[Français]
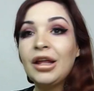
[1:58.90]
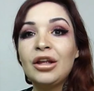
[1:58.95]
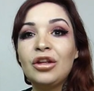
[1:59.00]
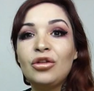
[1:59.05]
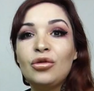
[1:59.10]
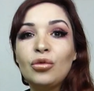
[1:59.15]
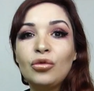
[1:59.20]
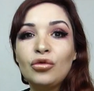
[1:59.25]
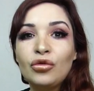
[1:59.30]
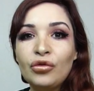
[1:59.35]

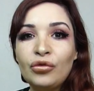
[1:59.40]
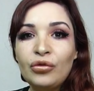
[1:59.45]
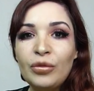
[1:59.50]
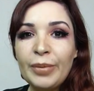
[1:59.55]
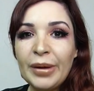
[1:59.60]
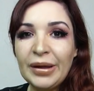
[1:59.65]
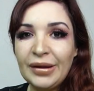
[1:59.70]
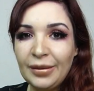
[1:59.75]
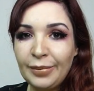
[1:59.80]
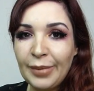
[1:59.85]
Donc je suis
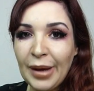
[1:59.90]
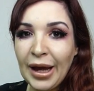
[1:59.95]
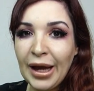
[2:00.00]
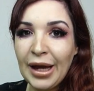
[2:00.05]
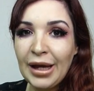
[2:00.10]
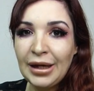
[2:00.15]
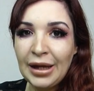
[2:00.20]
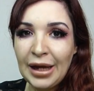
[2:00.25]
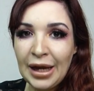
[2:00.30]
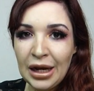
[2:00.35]
passée par
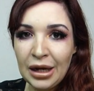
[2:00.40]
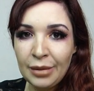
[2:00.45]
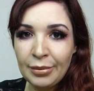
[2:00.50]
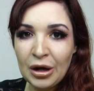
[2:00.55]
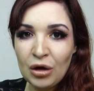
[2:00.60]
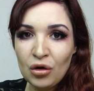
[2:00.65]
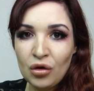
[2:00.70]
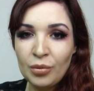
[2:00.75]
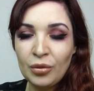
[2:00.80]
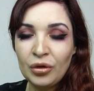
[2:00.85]
elle, elle m'a
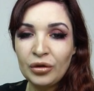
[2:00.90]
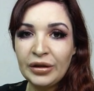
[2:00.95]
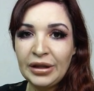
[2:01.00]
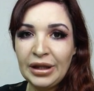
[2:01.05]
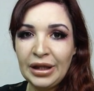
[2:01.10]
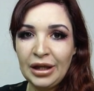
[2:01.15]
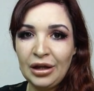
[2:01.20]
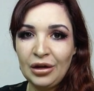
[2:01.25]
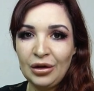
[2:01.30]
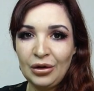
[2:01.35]
commandé
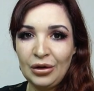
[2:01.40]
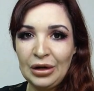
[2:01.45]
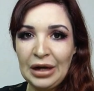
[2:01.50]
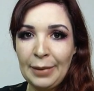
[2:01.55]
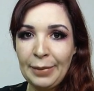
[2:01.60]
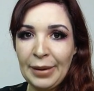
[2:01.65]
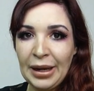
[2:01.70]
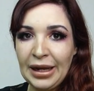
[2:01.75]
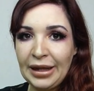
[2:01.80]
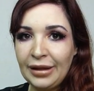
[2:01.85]
euh, la
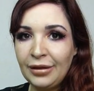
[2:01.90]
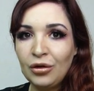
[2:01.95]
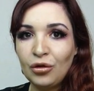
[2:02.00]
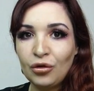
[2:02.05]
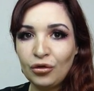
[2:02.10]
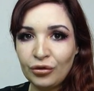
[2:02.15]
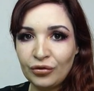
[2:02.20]
palette que je